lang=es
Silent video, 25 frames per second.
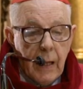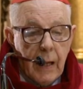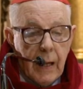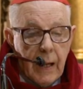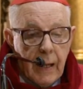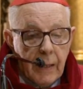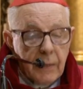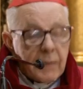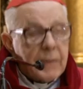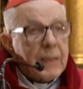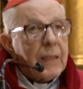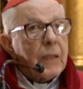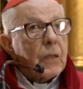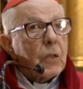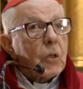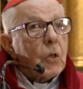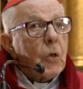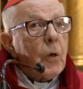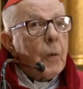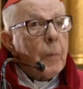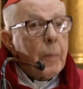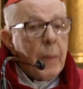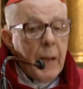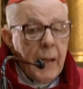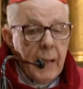Así
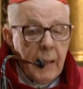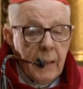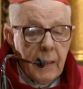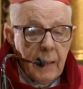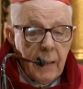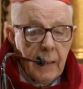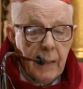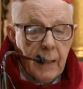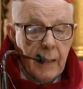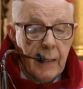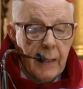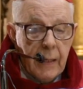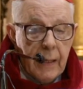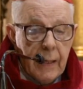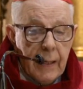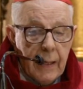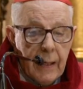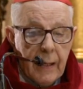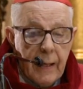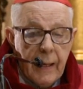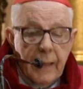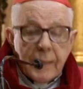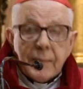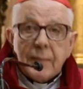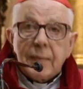Roma
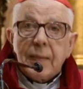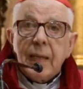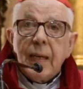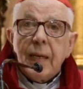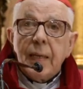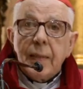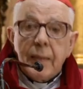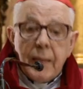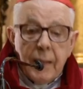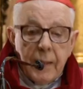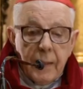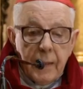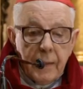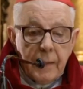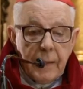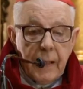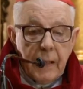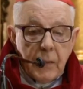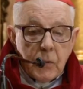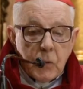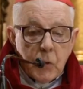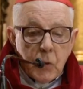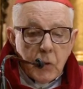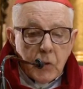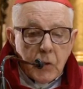es la sede
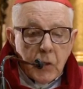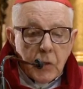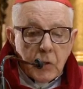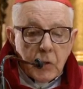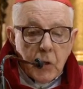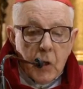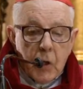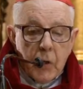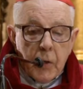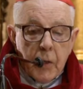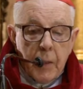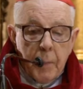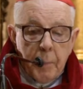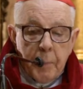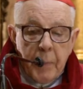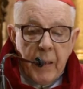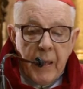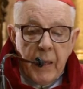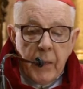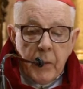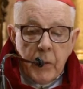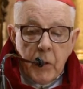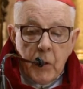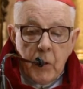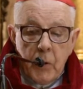del sucesor de
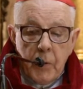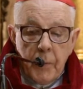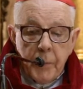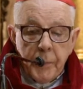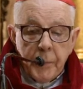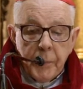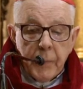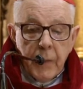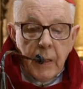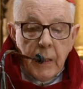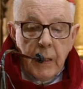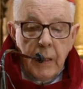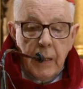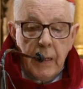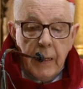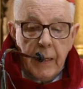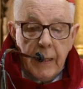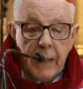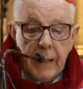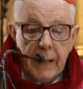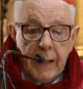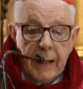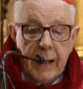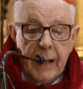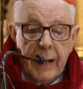Pedro,
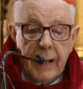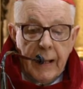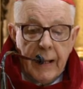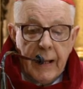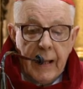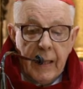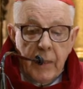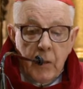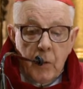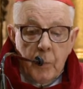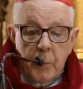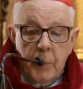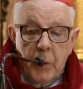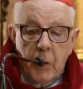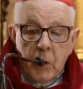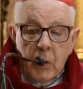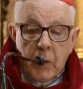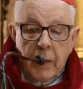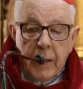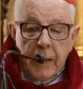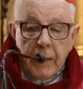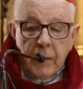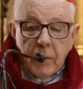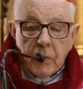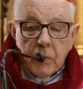encargado por
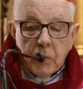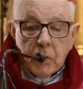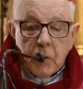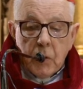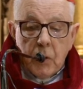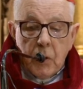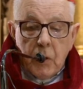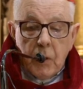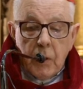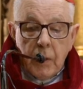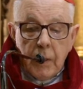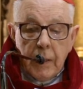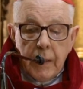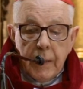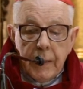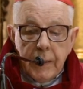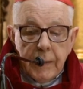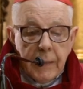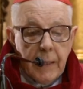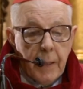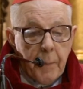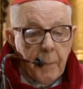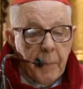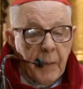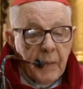Cristo
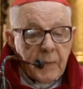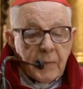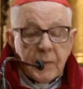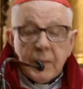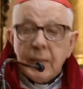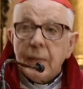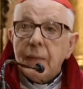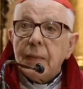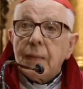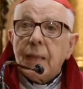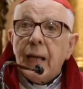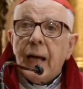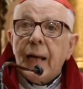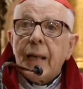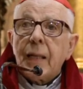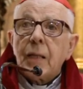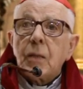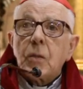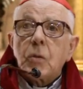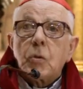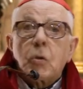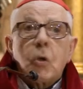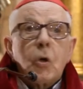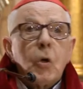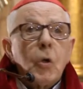de
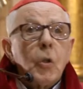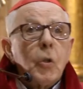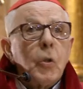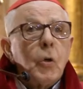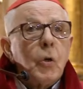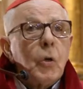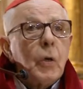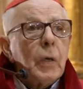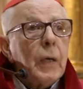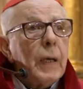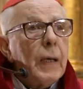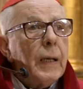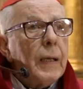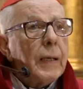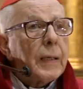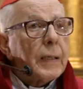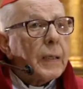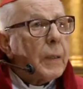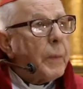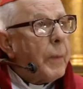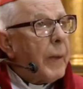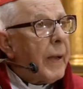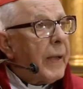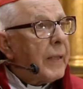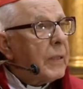apacentar todo el
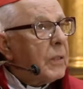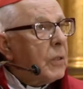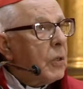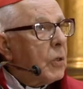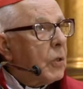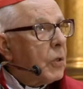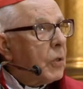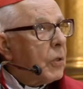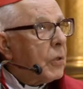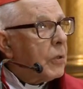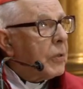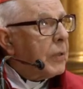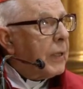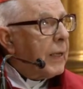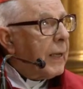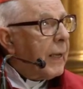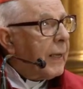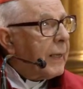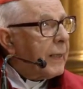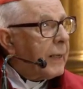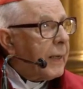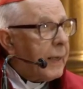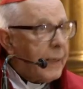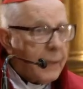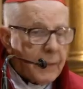rebaño de la
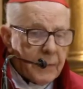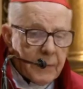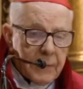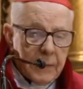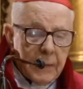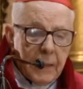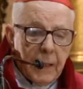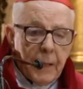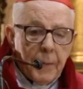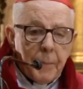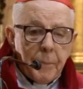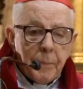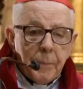iglesia.